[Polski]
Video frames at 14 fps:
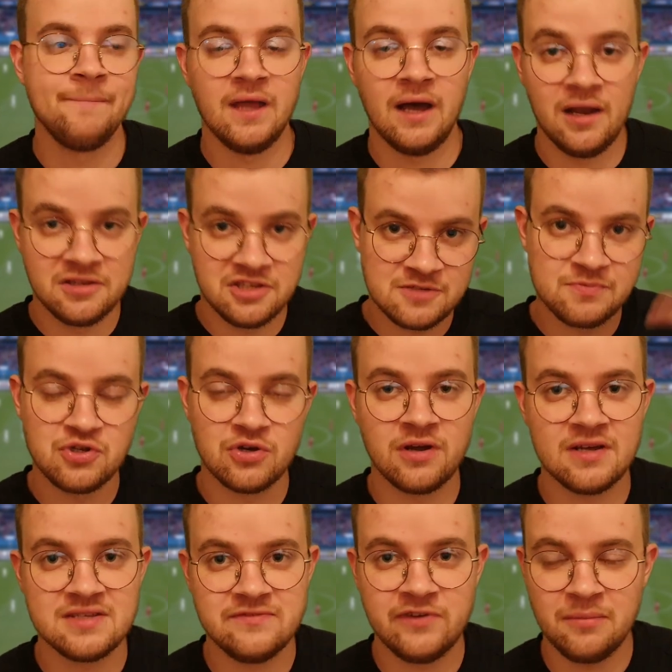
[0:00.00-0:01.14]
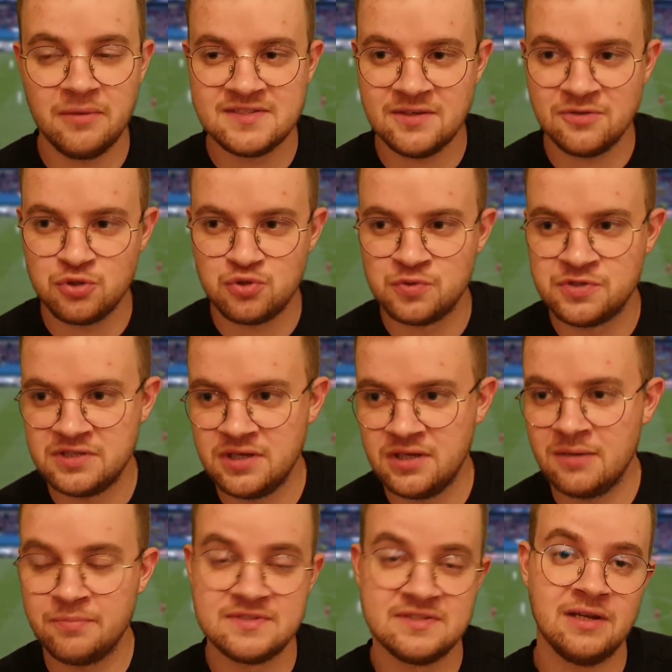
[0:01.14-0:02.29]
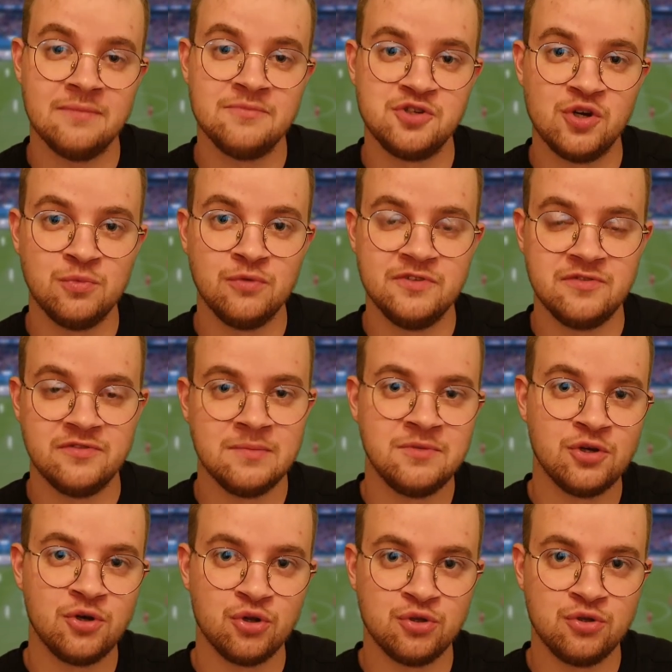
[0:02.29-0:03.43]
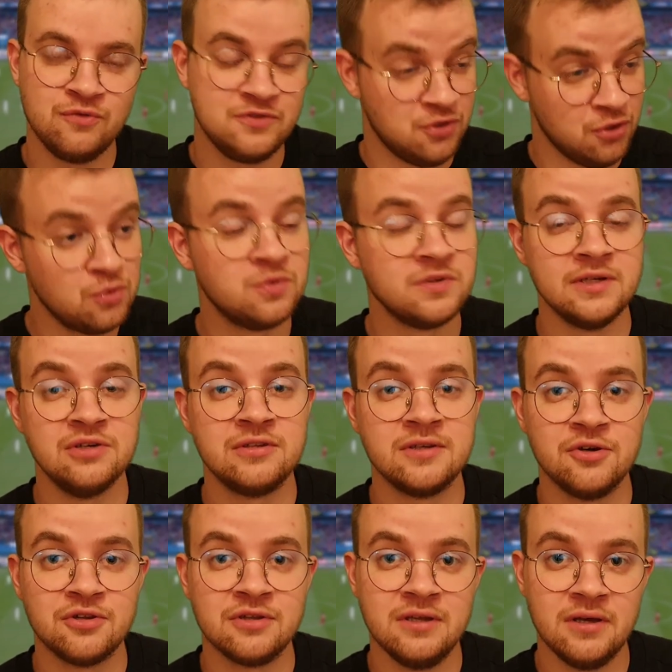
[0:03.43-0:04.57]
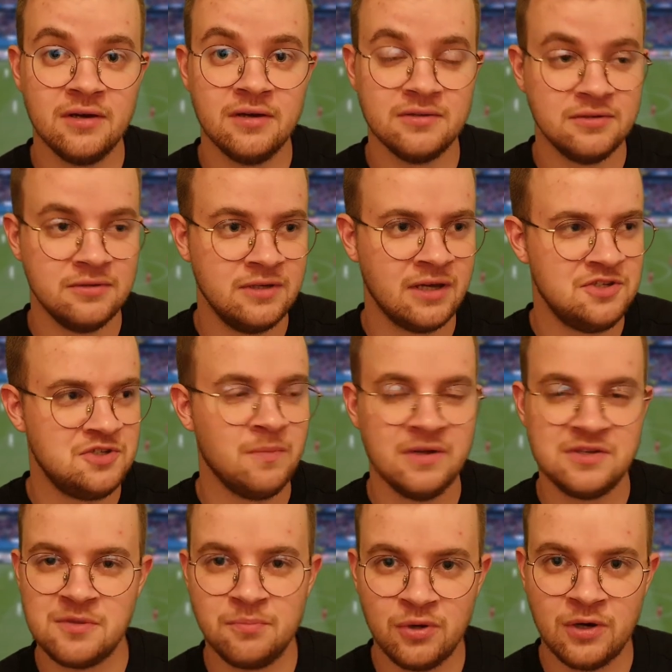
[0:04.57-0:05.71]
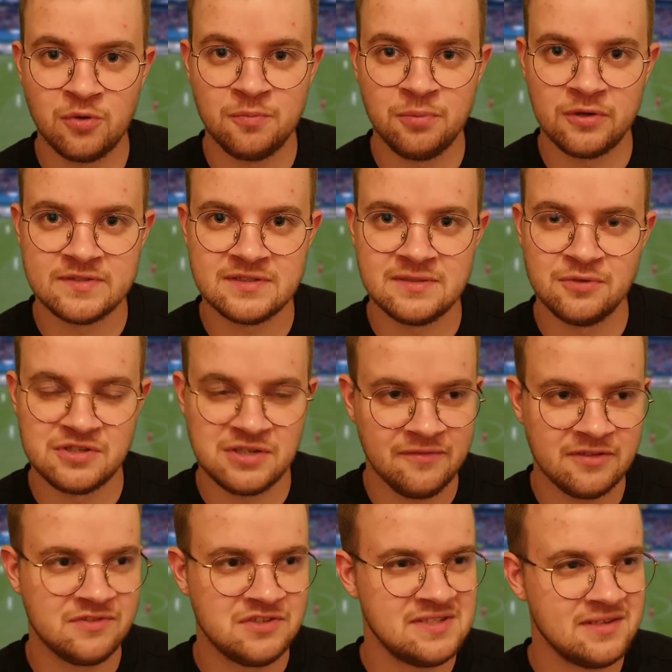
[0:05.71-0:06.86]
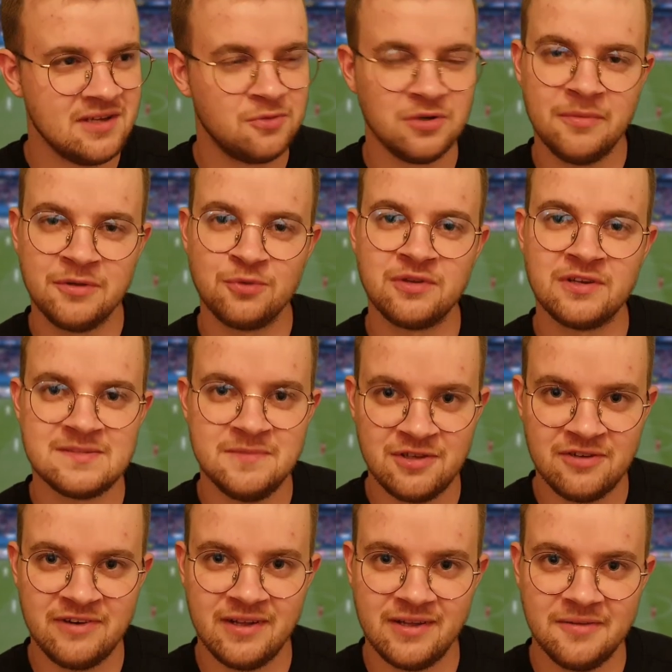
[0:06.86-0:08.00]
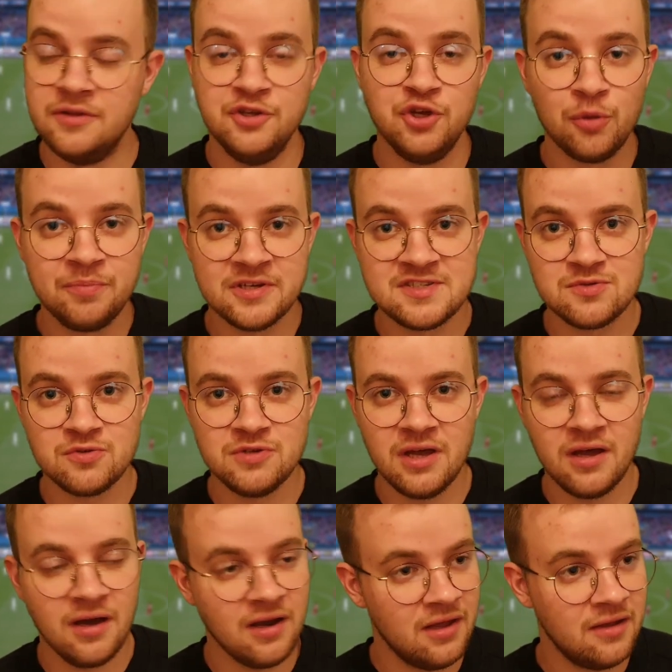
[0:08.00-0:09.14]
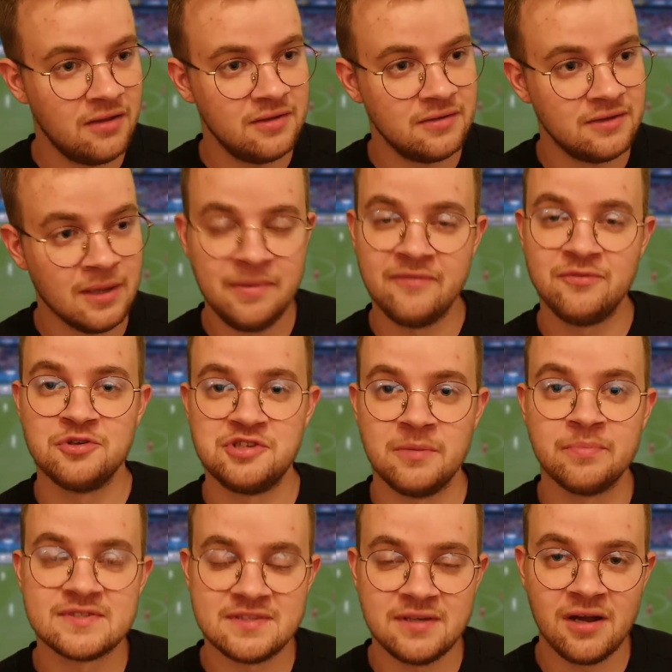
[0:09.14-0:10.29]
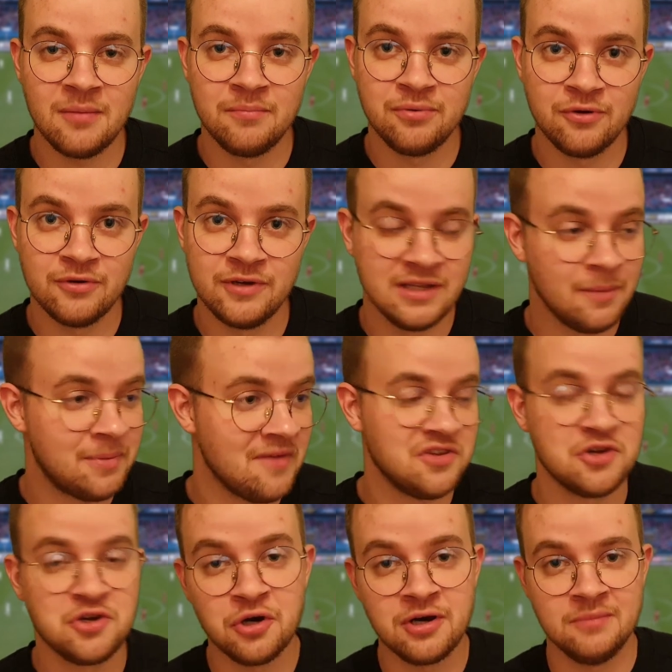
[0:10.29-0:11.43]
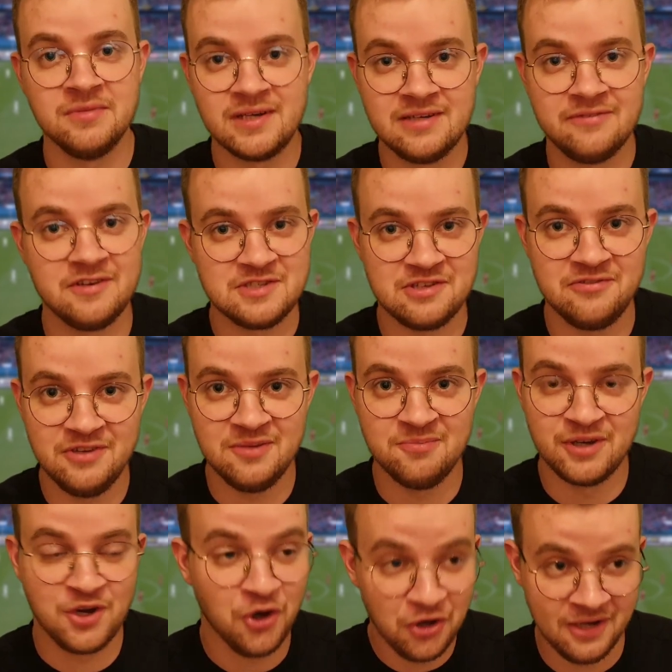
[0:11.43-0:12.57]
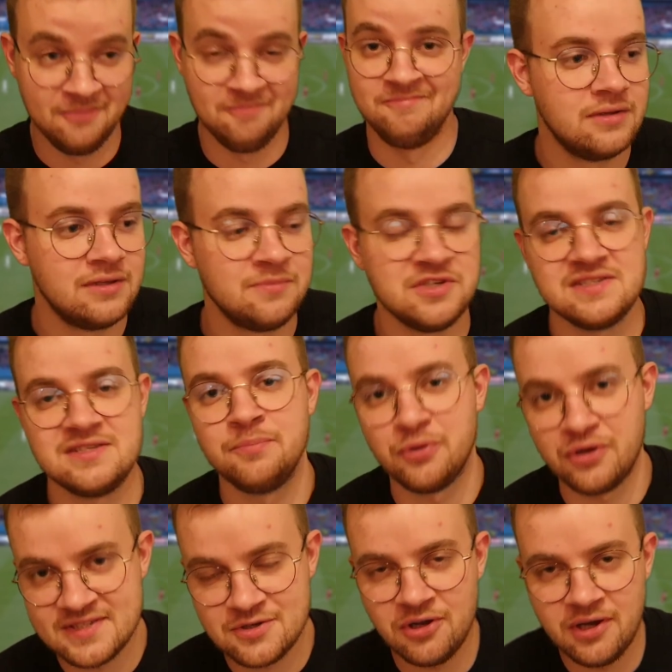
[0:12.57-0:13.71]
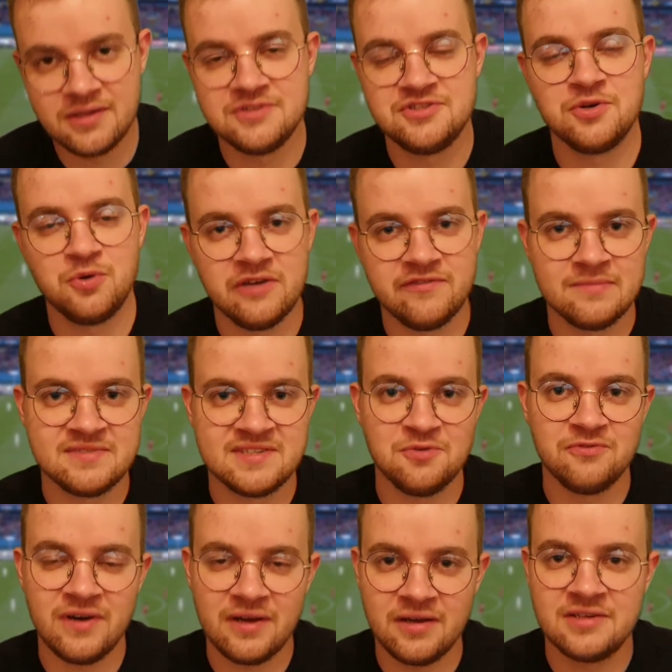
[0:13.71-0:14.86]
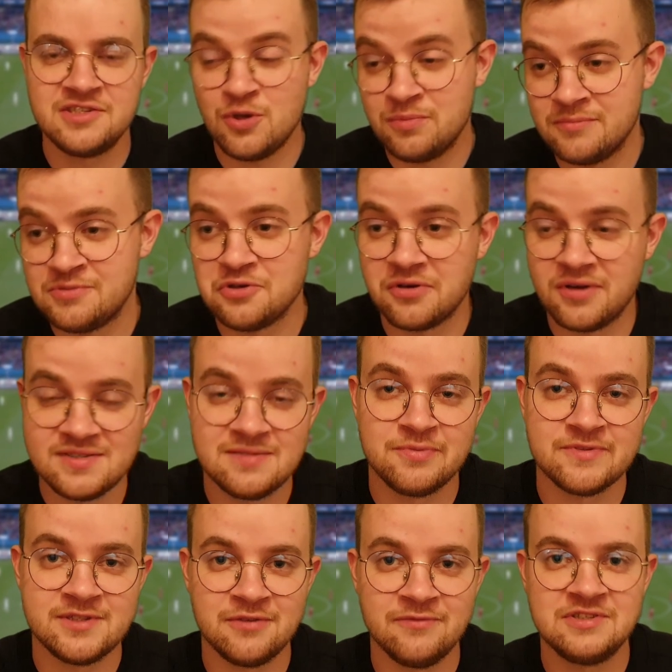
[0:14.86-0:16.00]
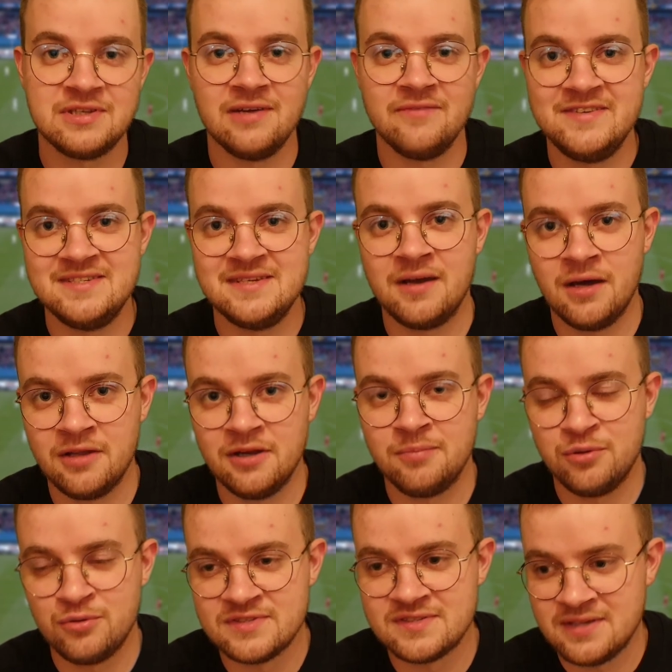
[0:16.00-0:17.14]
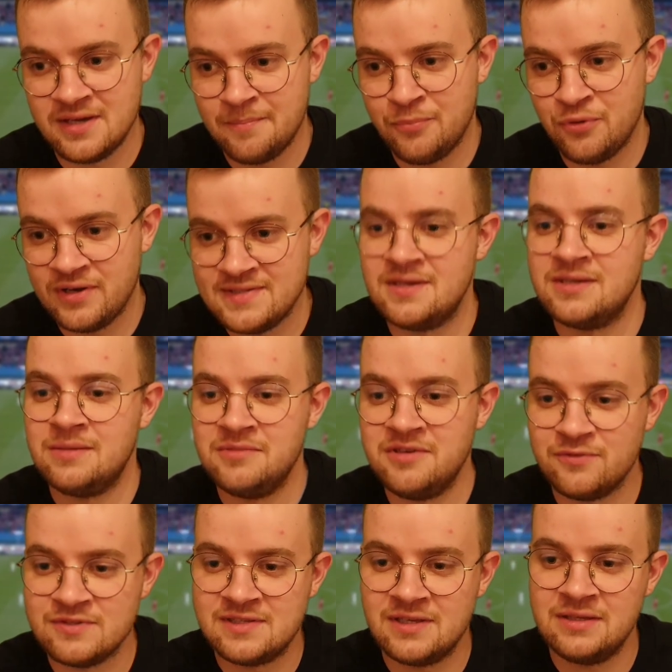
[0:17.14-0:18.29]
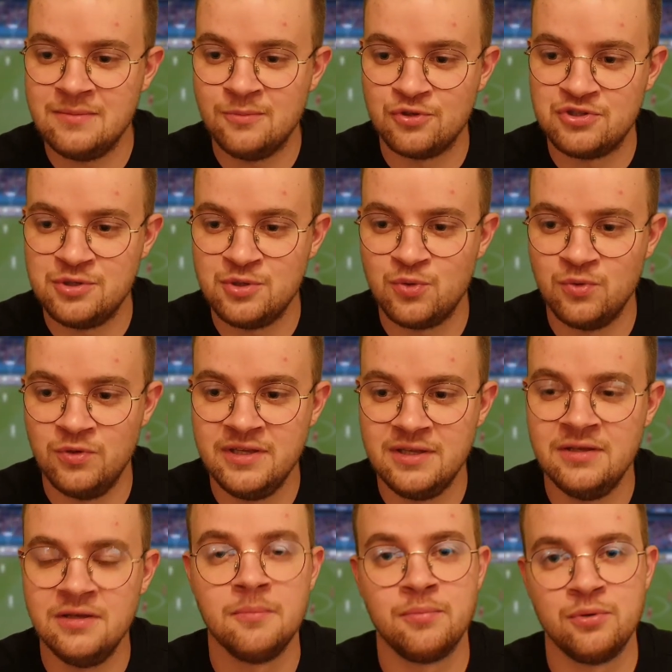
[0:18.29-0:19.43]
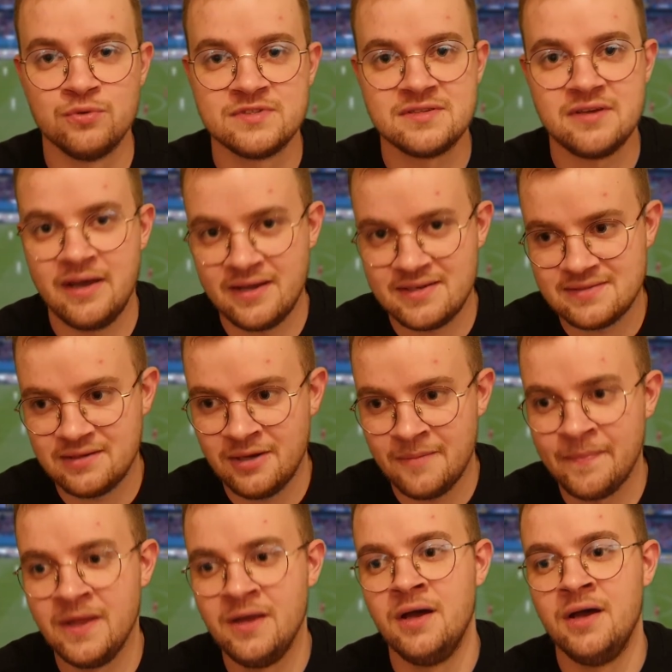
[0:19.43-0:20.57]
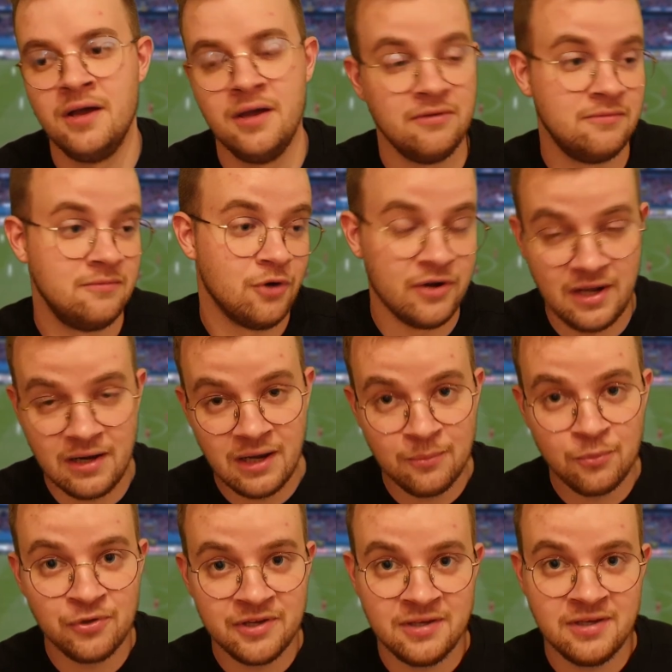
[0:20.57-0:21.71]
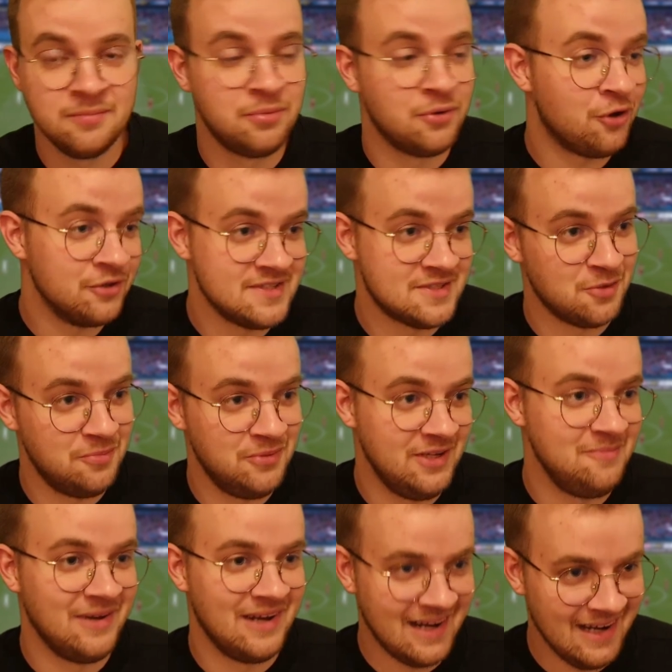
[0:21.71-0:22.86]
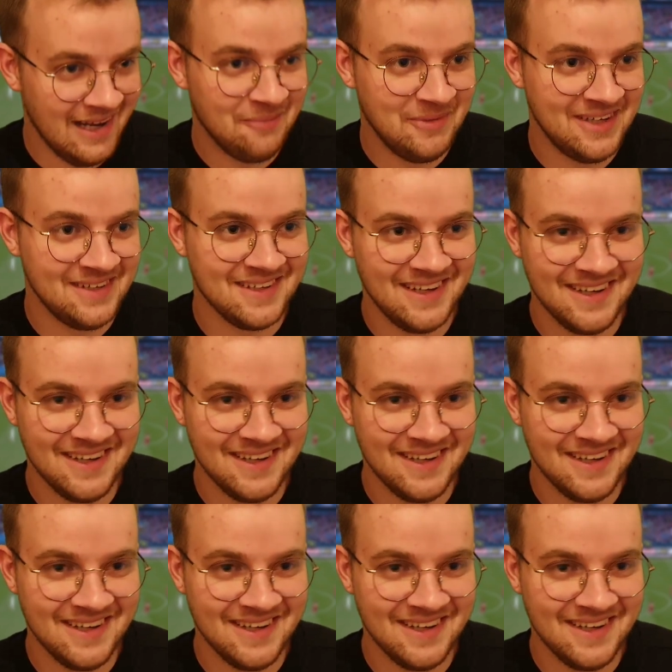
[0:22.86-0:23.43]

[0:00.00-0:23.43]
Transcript: Ale też przy okazji w ramach zadośćuczynienia postaram się omówić w tym tygodniu, w środku tego tygodnia, y, jakieś mecze Pucharu Polski. Może nawet wszystkie, które będą transmitowane. Nie obiecuję, ale na pewno się postaram, bo ja naprawdę kocham nagrywać te filmy. Kocham. Tymczasem po raz kolejny dziękuję Wam za uwagę. Chciałbym przy okazji pozdrowić telewizję Kanal Plus za pokazanie mnie w ostatnim odcinku Ligi Plus Ekstra reklamuję ich, bo oni zrobili mi reklamę.